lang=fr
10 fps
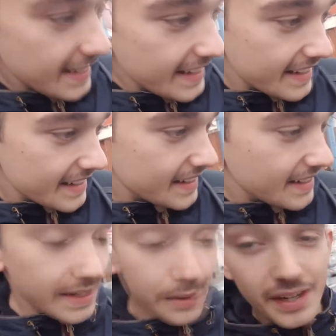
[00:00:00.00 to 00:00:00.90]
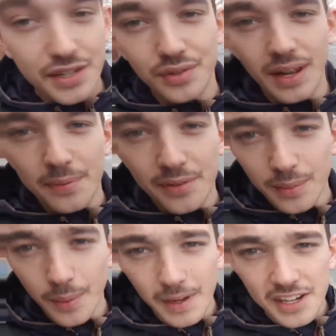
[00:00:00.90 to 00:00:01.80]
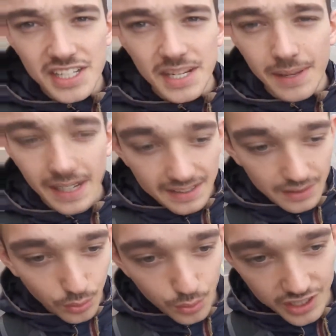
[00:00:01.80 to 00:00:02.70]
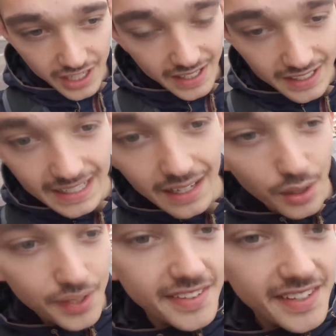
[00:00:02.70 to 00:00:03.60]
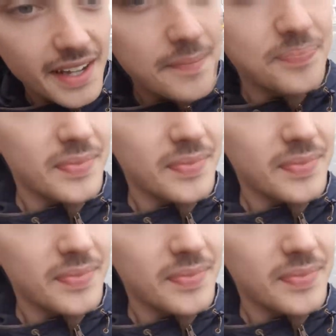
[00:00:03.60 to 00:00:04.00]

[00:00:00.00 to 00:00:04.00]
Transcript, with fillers: Euh, et, ouais, je voulais absolument me l'acheter, mais elle était trop chère. Et alors ça,